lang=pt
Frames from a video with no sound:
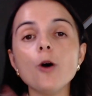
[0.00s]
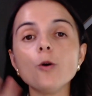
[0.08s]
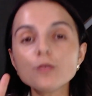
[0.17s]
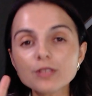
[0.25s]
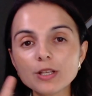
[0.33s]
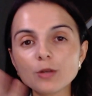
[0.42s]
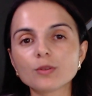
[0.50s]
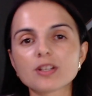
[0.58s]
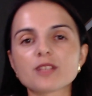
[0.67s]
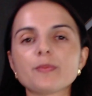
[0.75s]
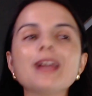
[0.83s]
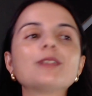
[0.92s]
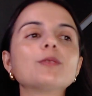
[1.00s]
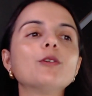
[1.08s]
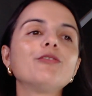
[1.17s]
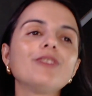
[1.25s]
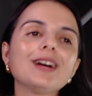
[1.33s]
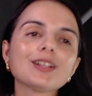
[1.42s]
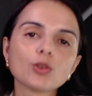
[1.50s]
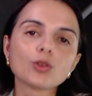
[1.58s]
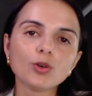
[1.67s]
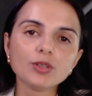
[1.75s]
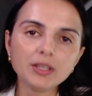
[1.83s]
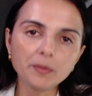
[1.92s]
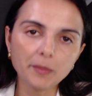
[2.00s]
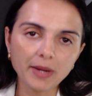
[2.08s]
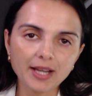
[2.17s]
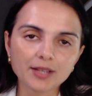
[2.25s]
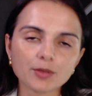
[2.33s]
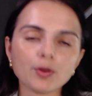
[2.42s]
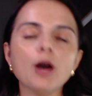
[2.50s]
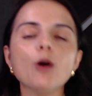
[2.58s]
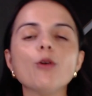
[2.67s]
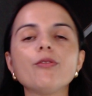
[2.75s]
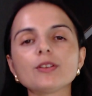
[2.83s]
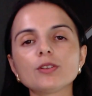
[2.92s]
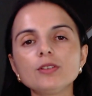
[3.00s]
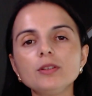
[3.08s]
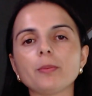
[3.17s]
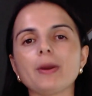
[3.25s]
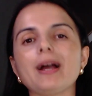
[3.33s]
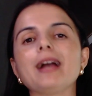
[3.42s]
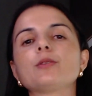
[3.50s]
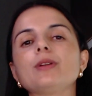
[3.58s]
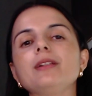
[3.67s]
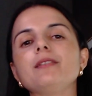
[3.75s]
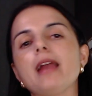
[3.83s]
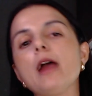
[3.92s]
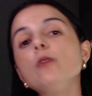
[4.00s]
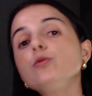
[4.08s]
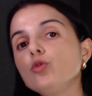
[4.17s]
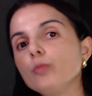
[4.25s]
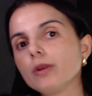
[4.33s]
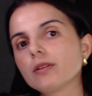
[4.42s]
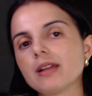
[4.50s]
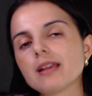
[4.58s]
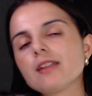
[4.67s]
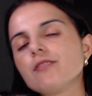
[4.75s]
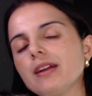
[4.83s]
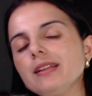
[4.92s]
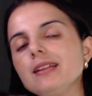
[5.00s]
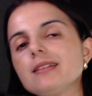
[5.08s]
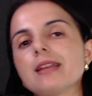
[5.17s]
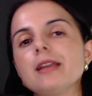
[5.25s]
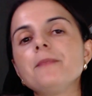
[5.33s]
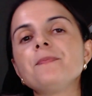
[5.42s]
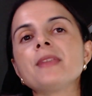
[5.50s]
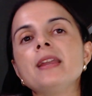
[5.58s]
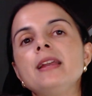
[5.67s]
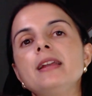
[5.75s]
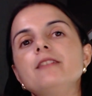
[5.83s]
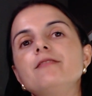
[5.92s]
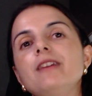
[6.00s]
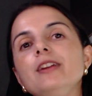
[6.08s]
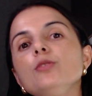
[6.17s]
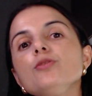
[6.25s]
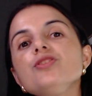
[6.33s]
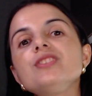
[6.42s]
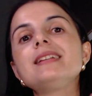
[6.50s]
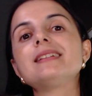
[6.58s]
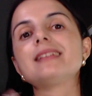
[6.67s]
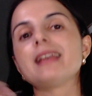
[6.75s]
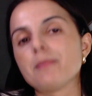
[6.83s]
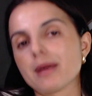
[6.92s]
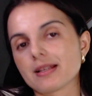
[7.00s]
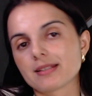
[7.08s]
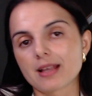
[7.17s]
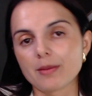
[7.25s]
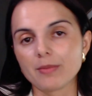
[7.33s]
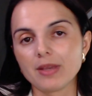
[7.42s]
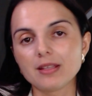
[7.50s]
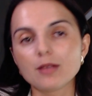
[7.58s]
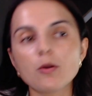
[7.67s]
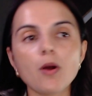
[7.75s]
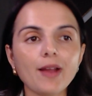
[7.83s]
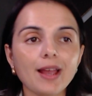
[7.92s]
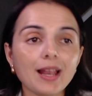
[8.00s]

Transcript: O segundo aspecto é o fator de impacto. O fator de impacto ele é um número né, que vai dizer, vai nos dizer basicamente qual é a